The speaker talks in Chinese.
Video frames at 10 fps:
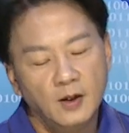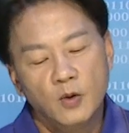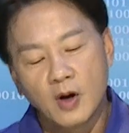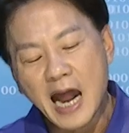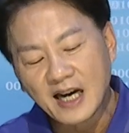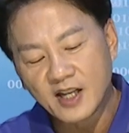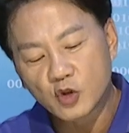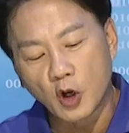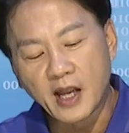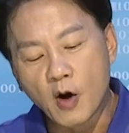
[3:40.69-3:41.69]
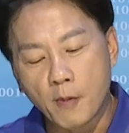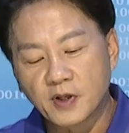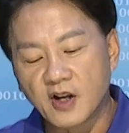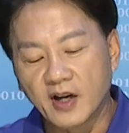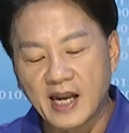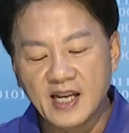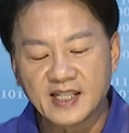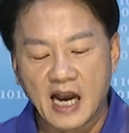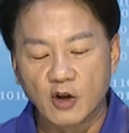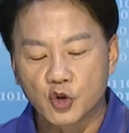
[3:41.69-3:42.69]
我让你昨天我不是有跟你
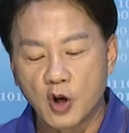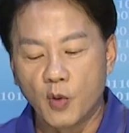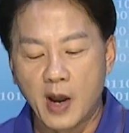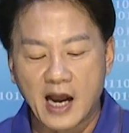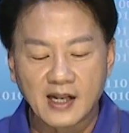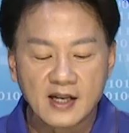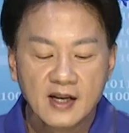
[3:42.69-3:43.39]
讲说，我要